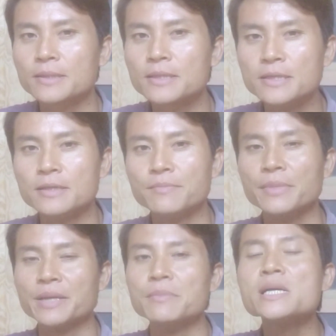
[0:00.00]
tự
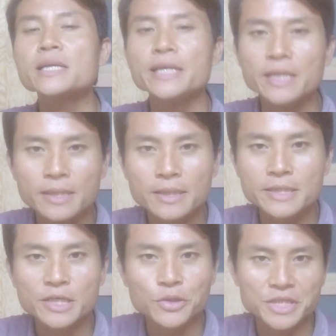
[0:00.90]
mình bước đi
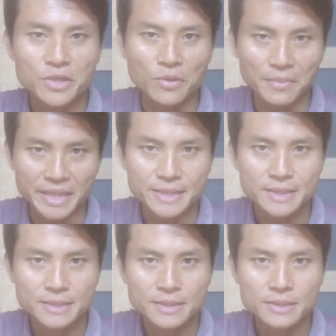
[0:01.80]
trên đôi chân của mình.
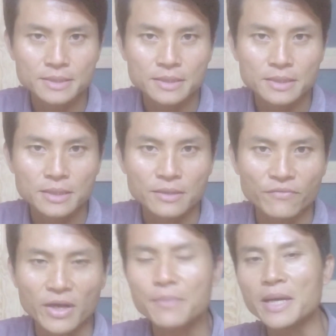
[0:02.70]

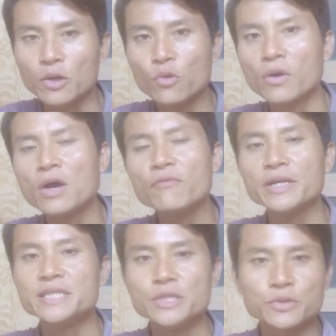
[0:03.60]
Và các bạn cũng không
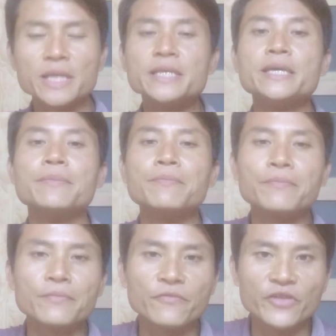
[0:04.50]
phải chịu trách nhiệm
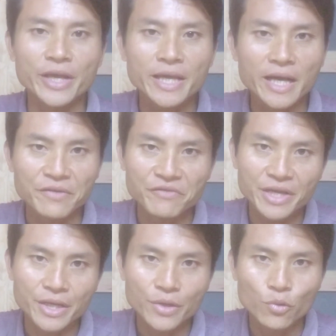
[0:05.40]
về cái hành
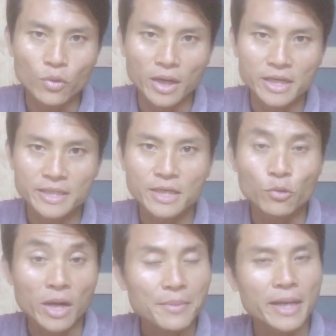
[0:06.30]
vi của người thân
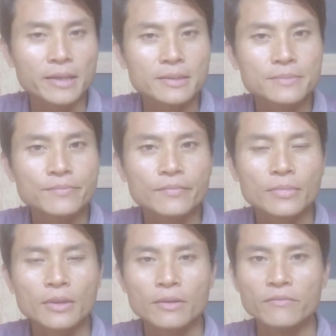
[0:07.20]
của các bạn.
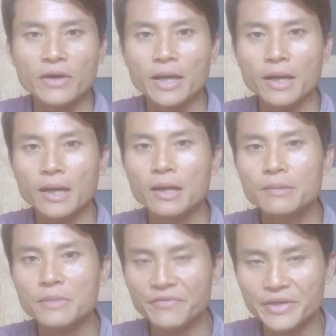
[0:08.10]
Và
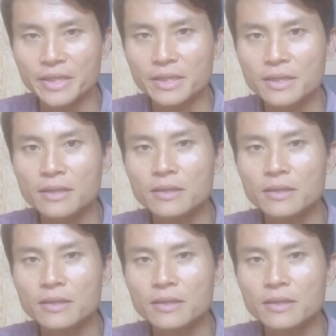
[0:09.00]
bởi vì